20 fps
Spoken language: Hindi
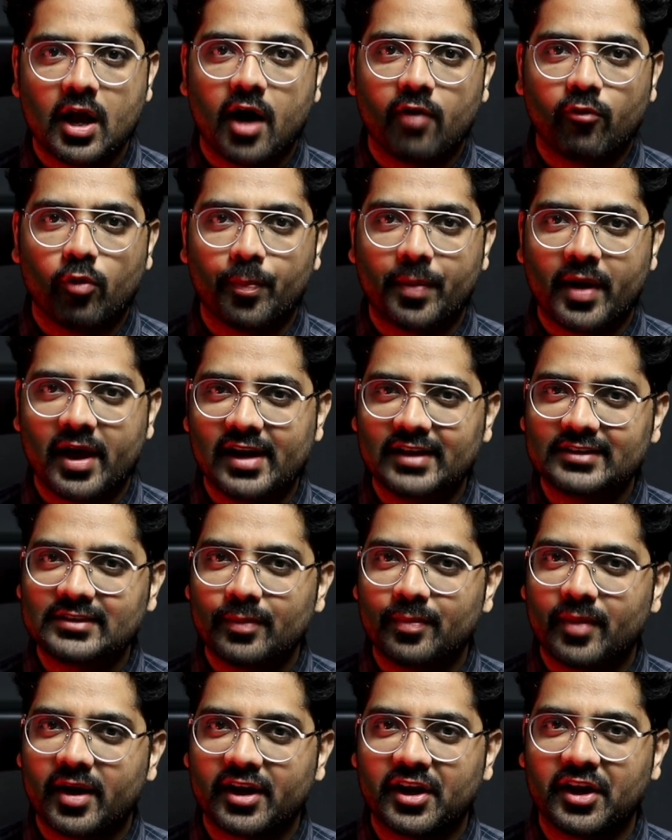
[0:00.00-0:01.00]
अब वो पहले
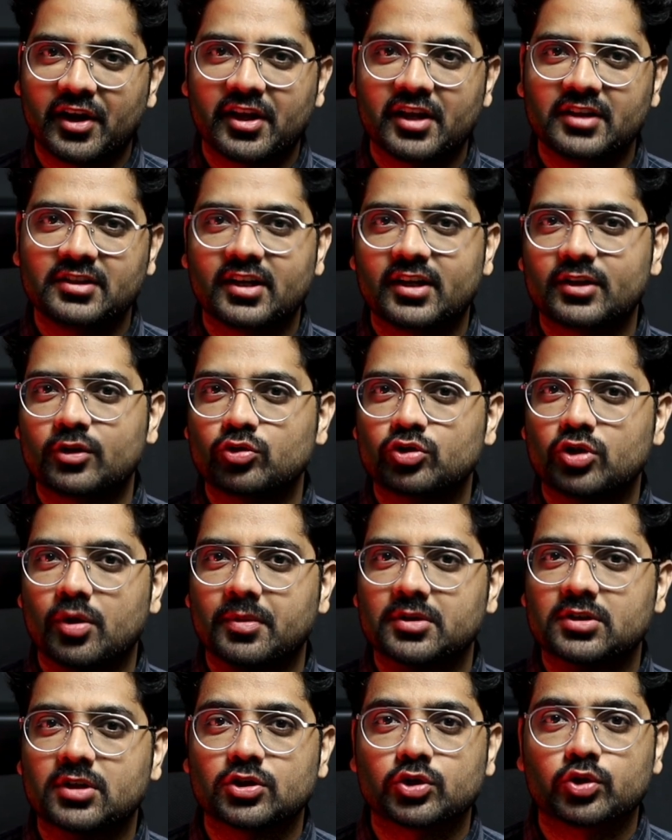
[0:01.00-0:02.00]
से मार्केट के अंदर है तो उसके
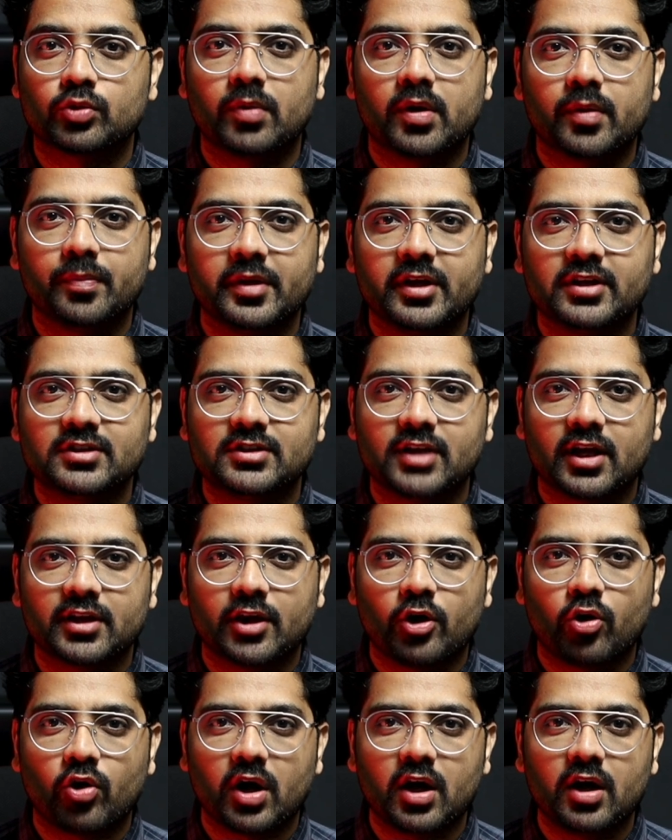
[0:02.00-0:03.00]
पास कस्टमर बेस
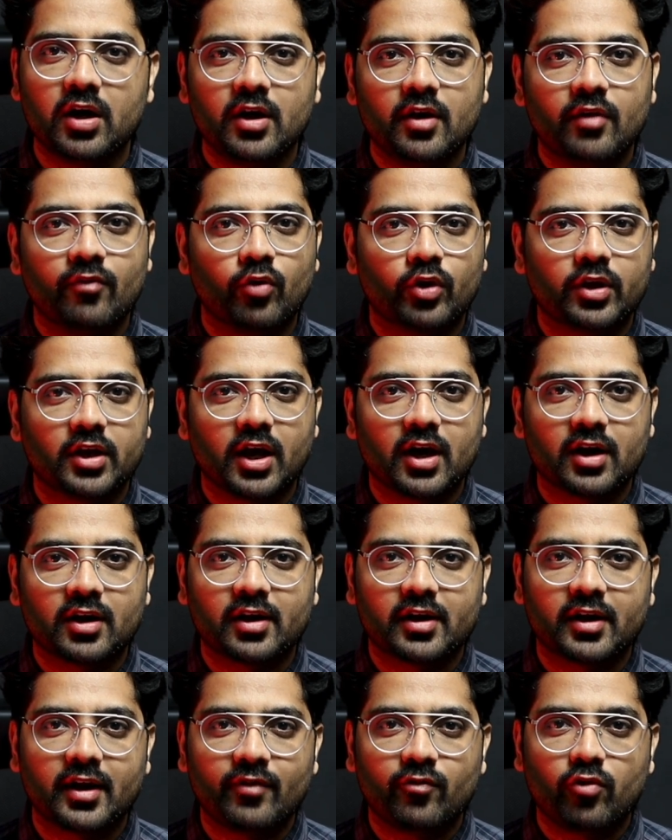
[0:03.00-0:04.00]
ज़्यादा होगा वो क्या
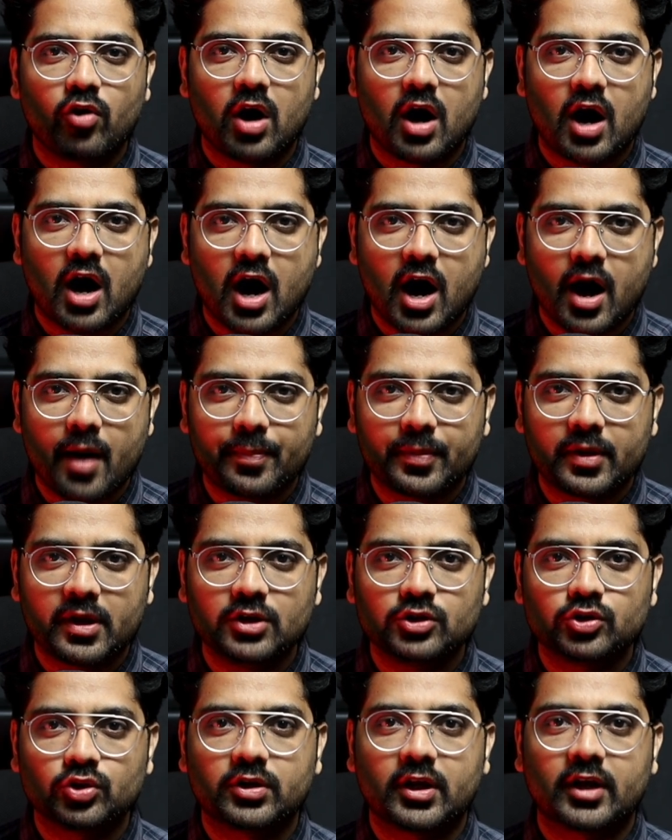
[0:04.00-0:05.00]
कर रहा है वो
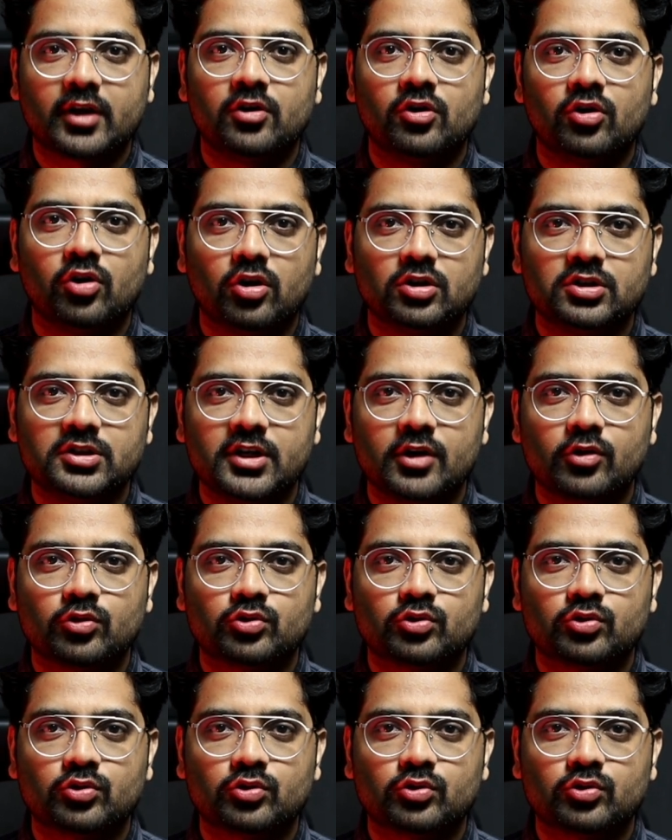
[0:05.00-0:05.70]
आपकी जो टेक्नोलॉजी